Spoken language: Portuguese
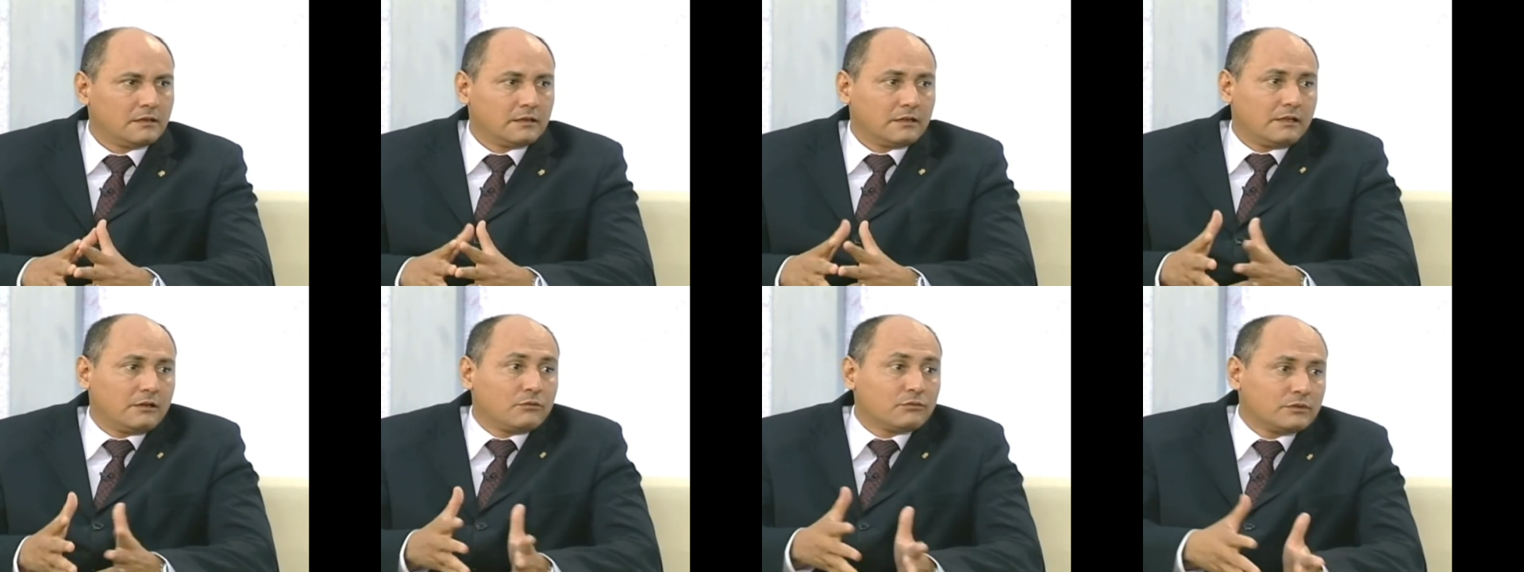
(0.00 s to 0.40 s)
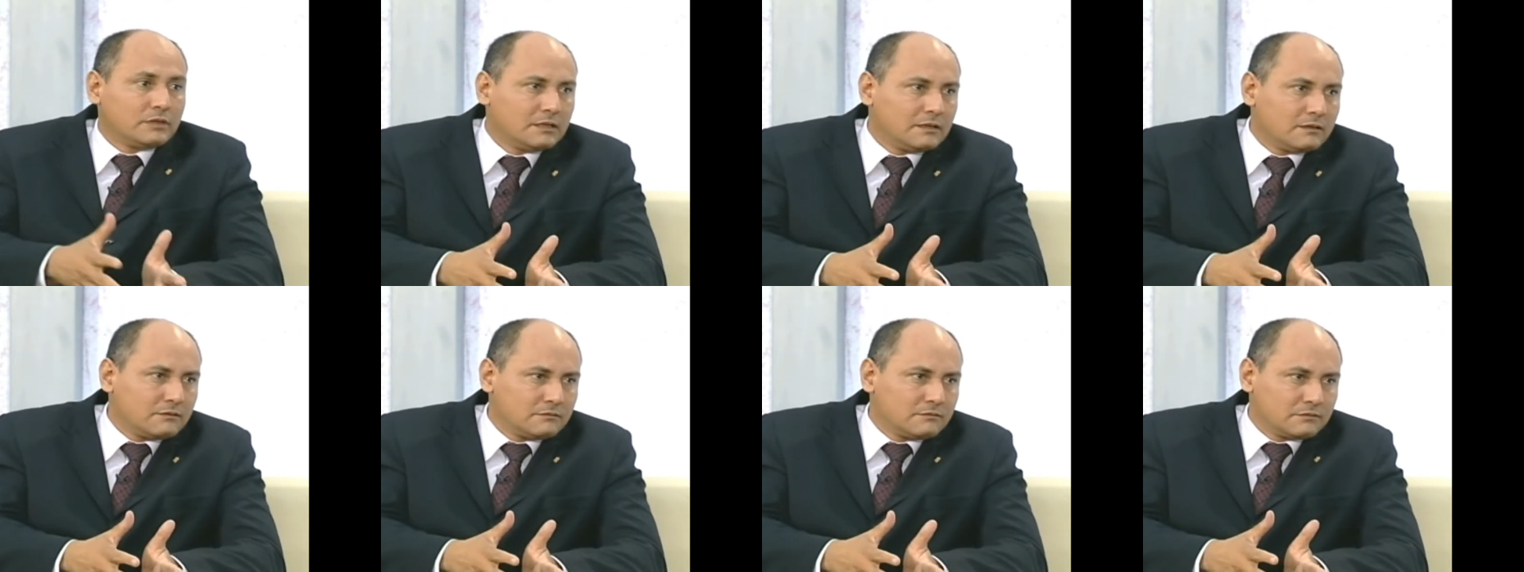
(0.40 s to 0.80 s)
que é um
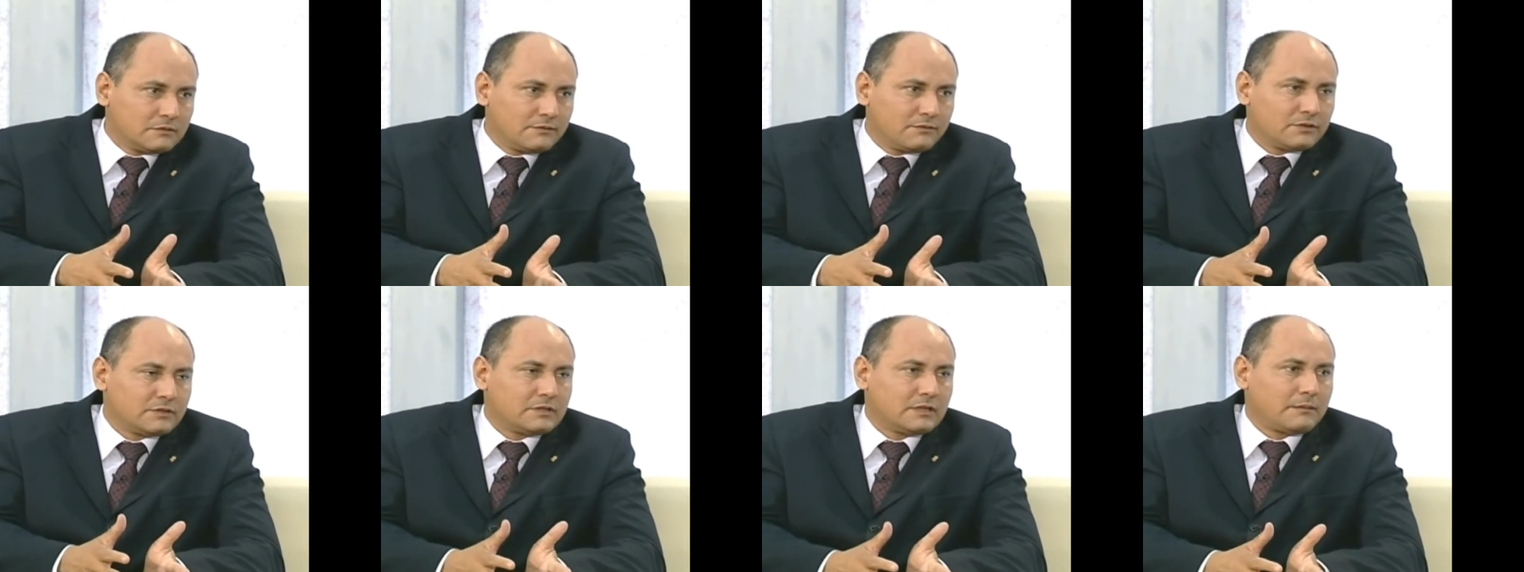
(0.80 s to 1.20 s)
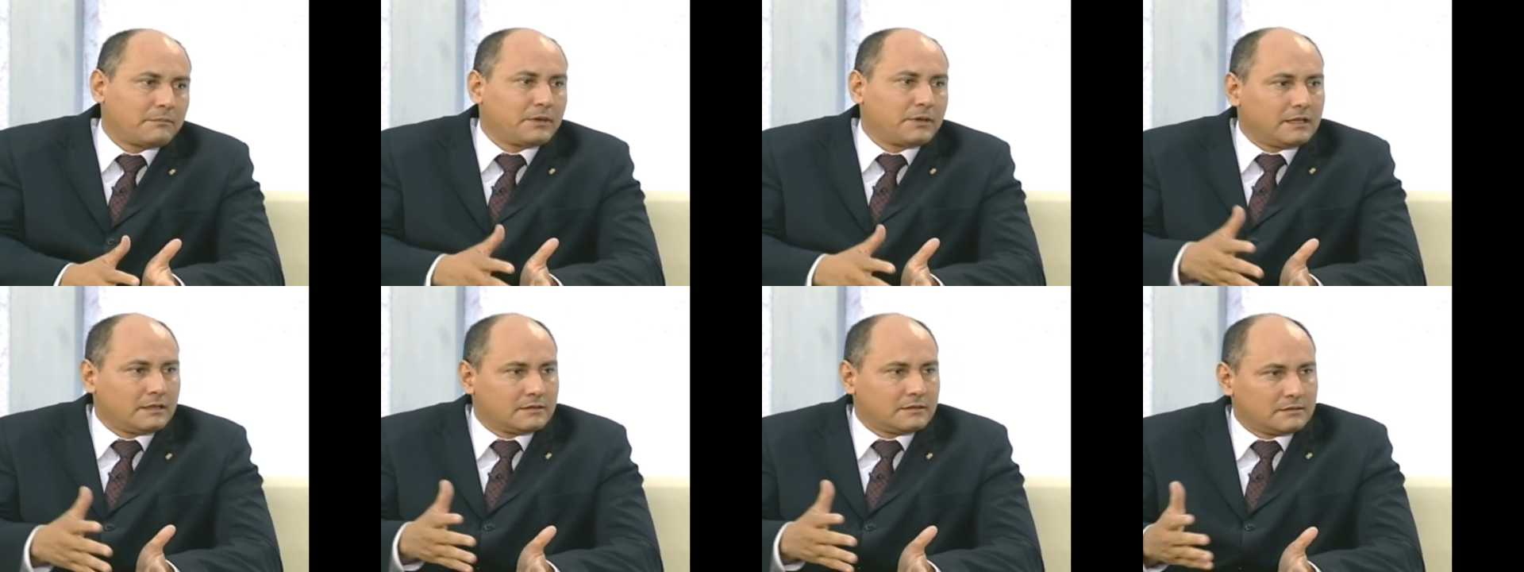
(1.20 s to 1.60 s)
dano que você
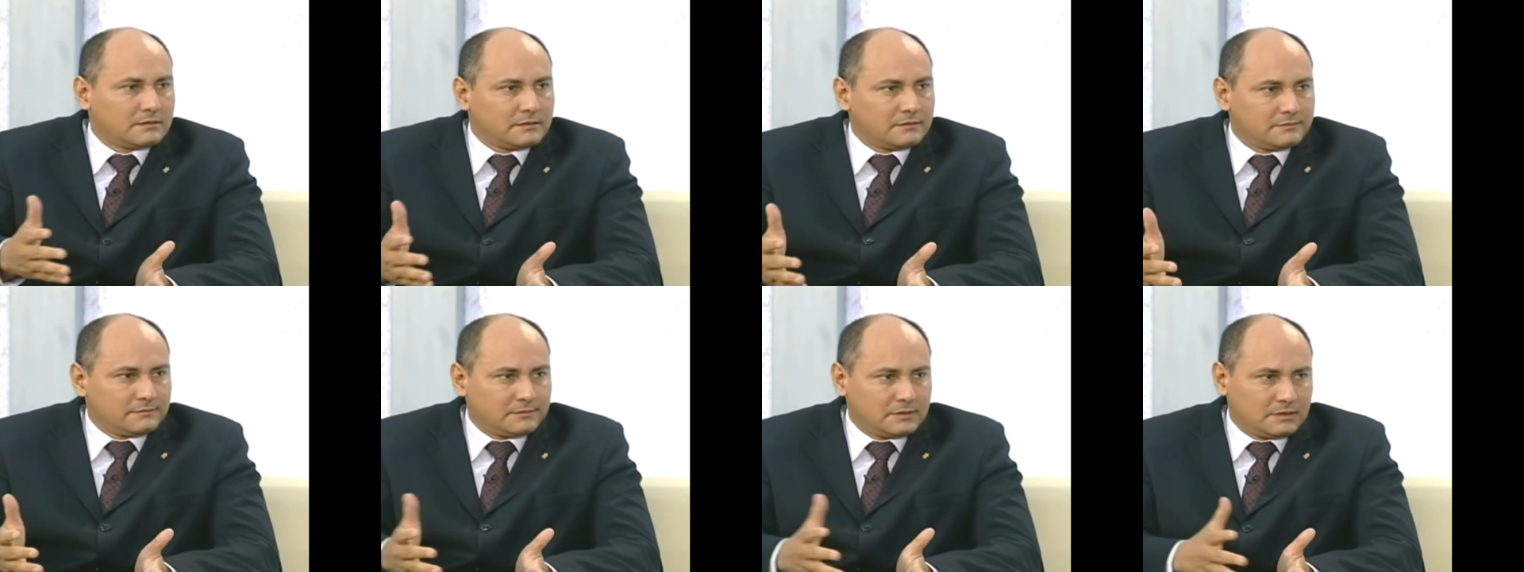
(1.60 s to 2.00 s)
apressa